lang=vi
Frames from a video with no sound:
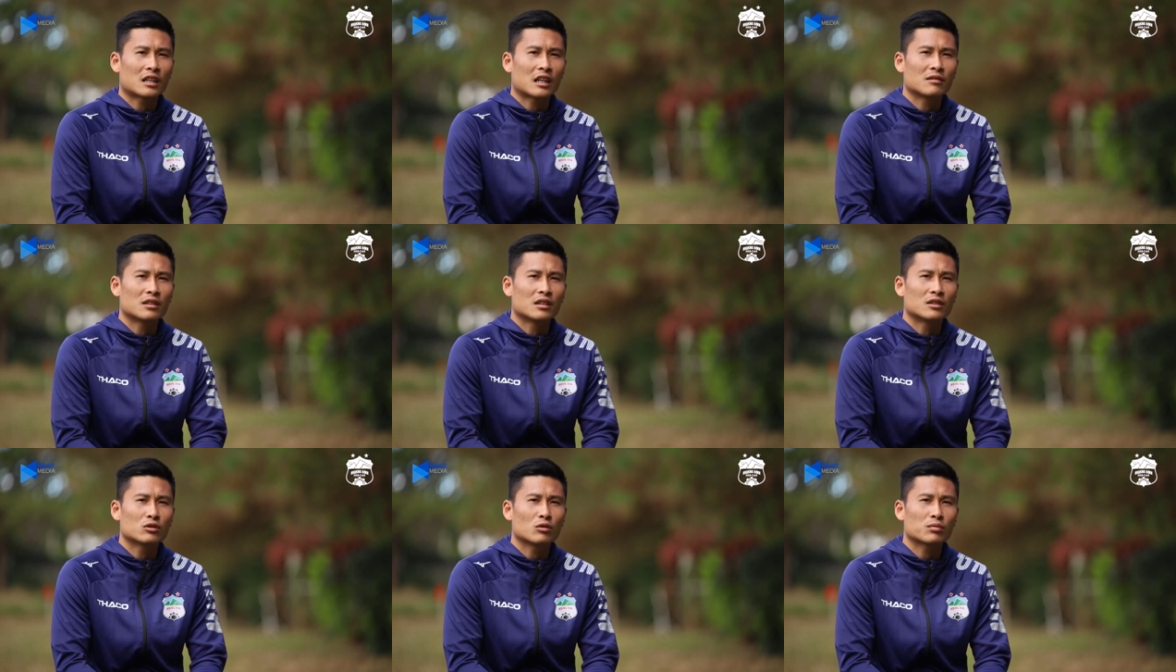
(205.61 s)
làm sao
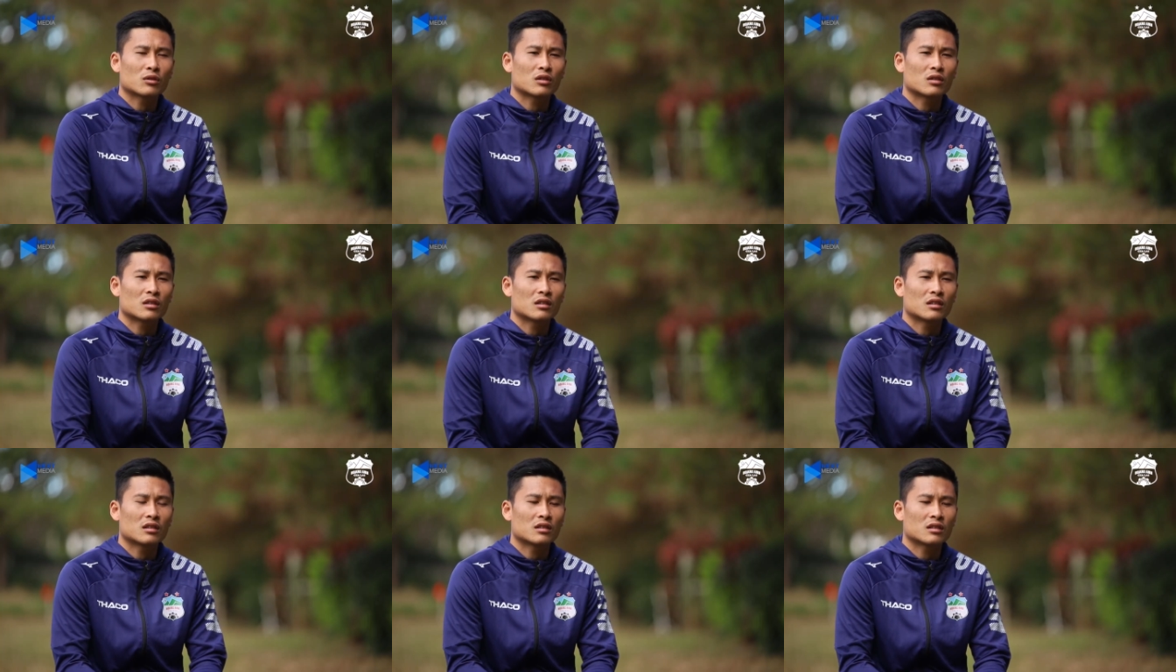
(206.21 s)
và giúp cho
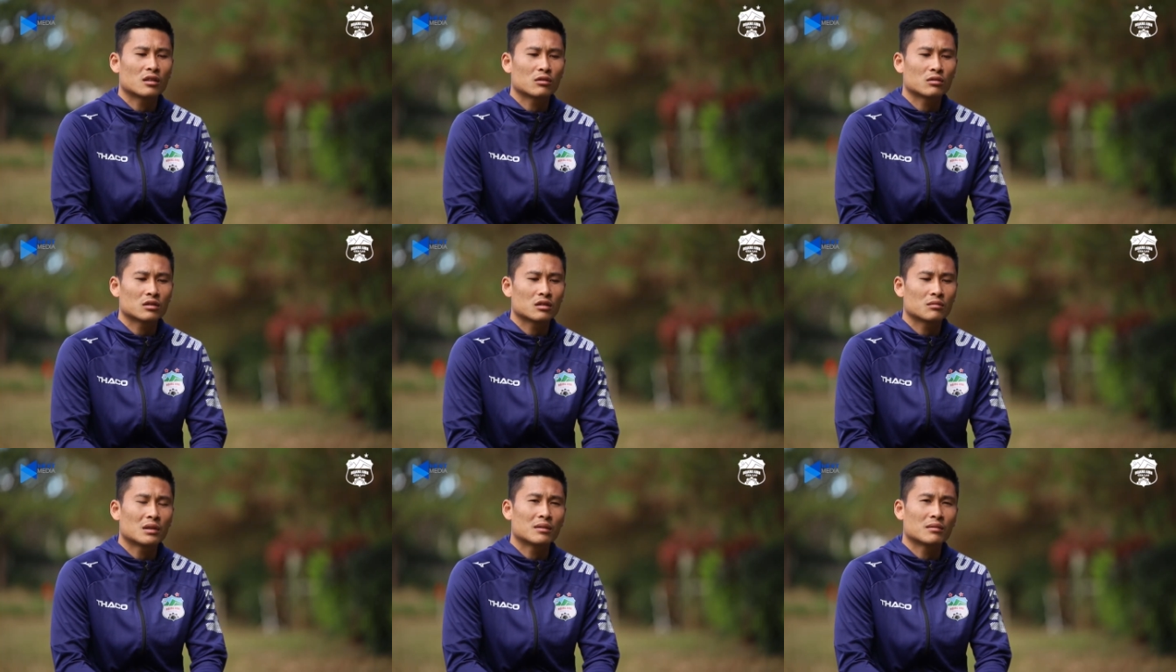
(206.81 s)

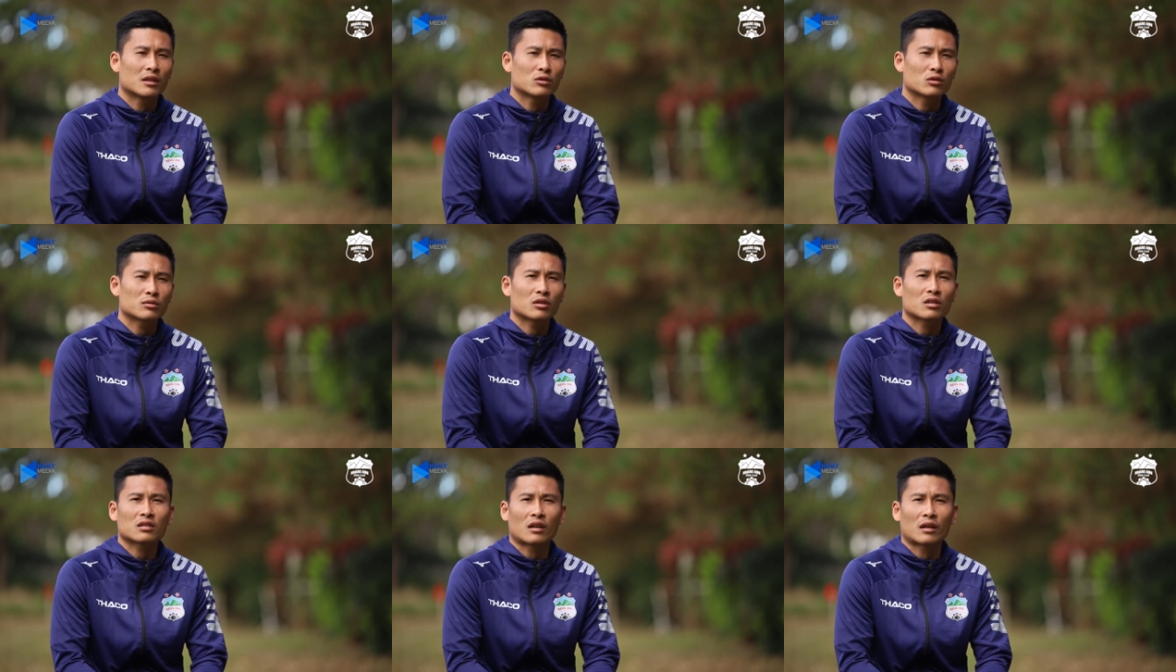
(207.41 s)
không những mình mà
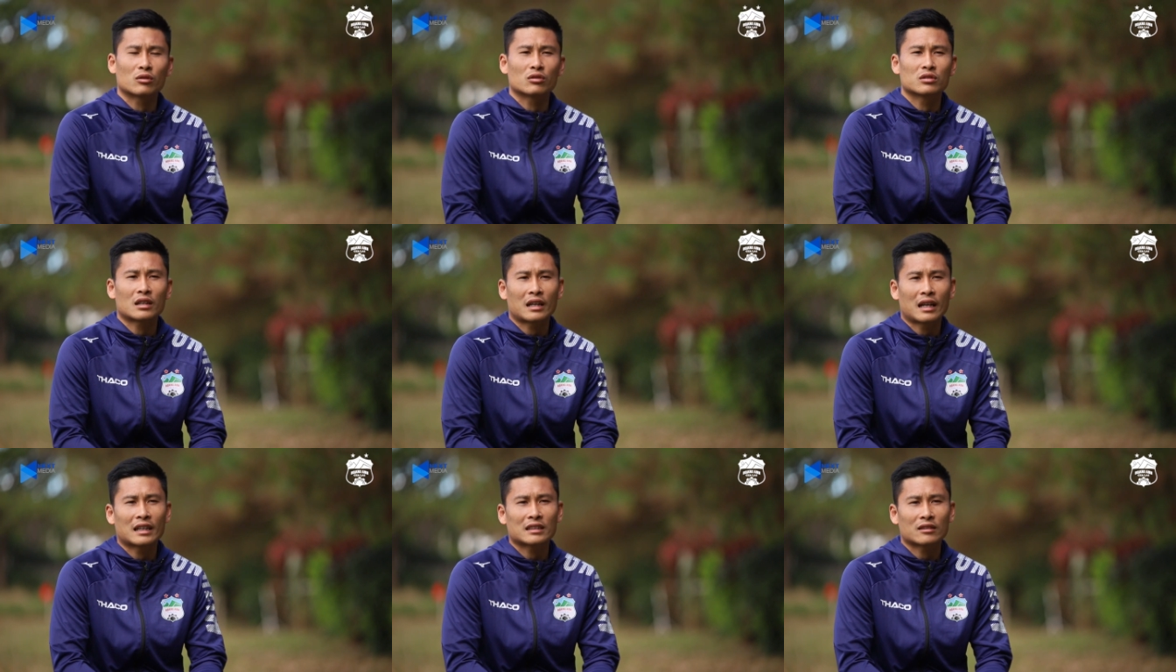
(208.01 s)
giúp cho toàn
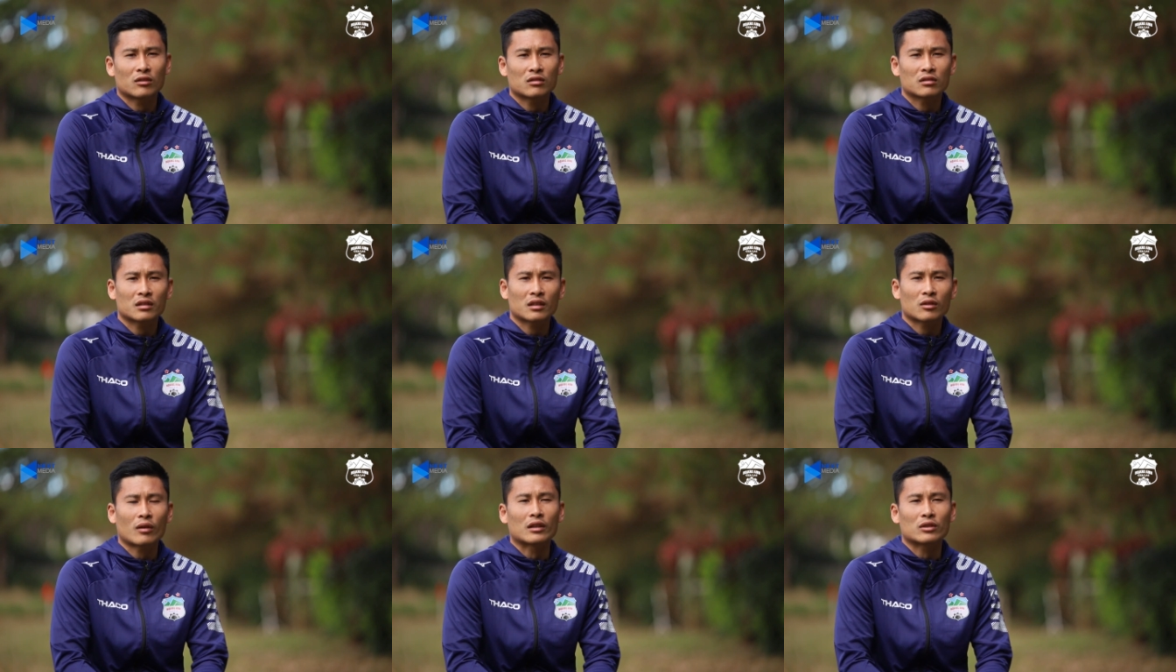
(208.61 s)
đội Gia Lai sẽ có
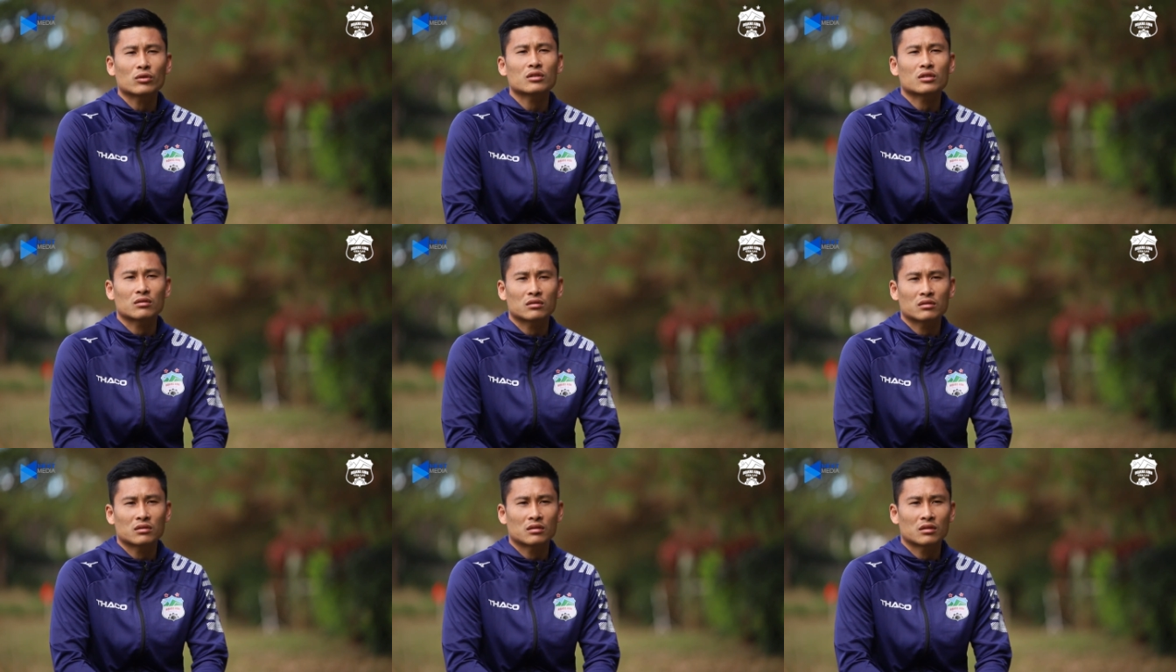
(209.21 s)
kết quả tốt
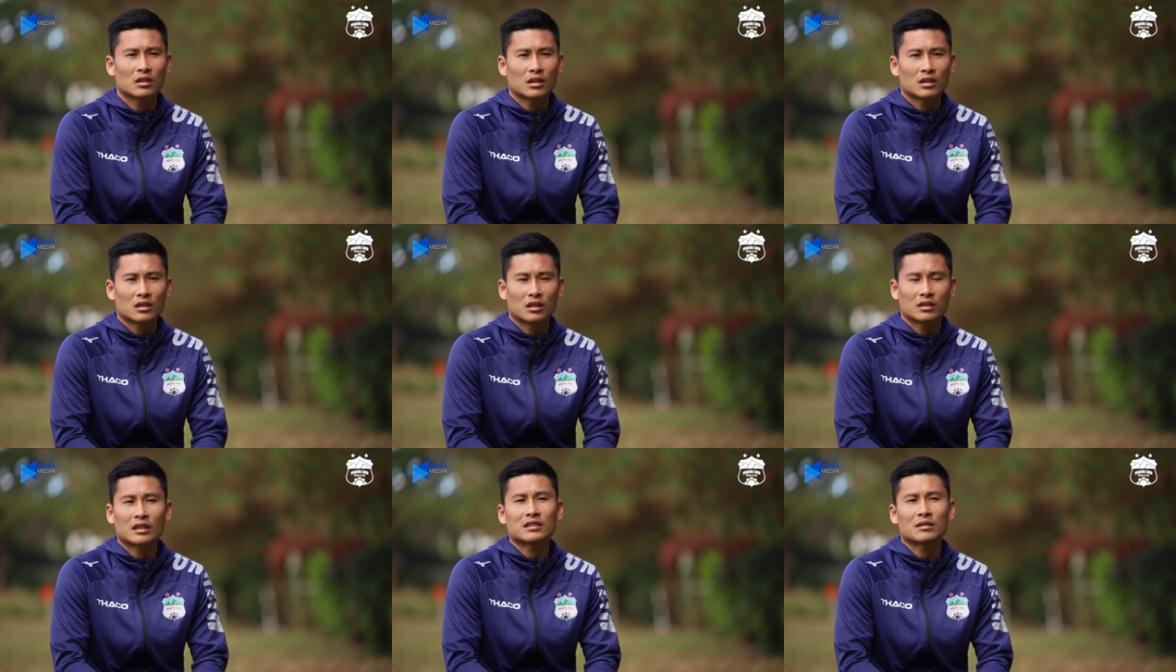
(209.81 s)
trong
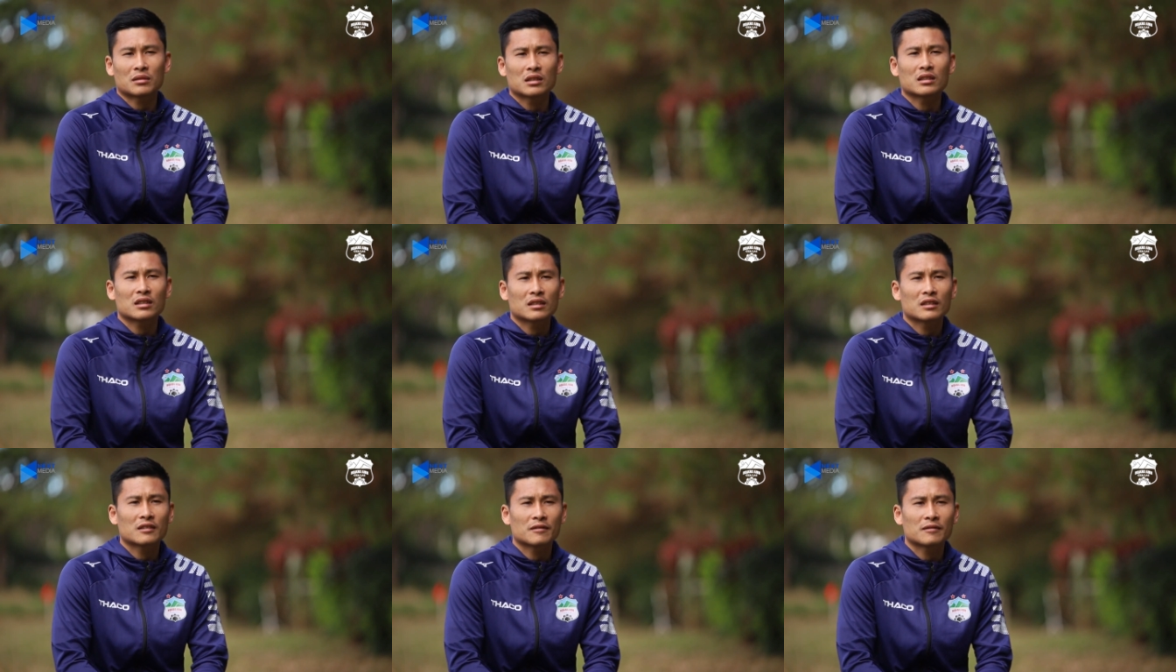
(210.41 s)
thời gian sắp
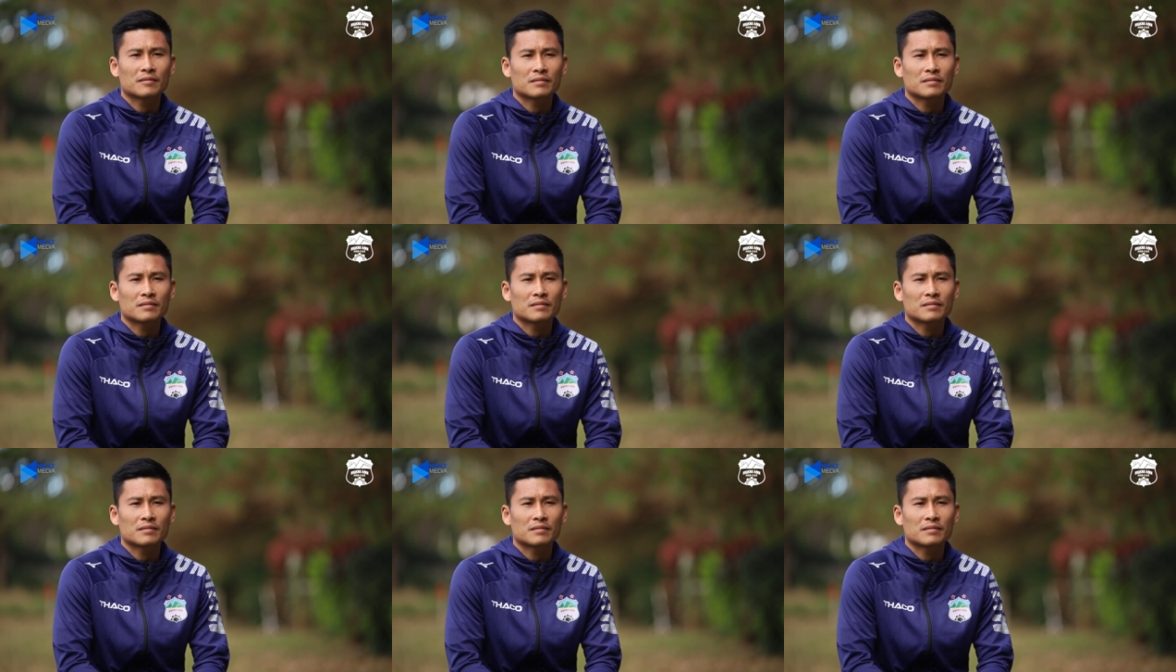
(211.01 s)
tới.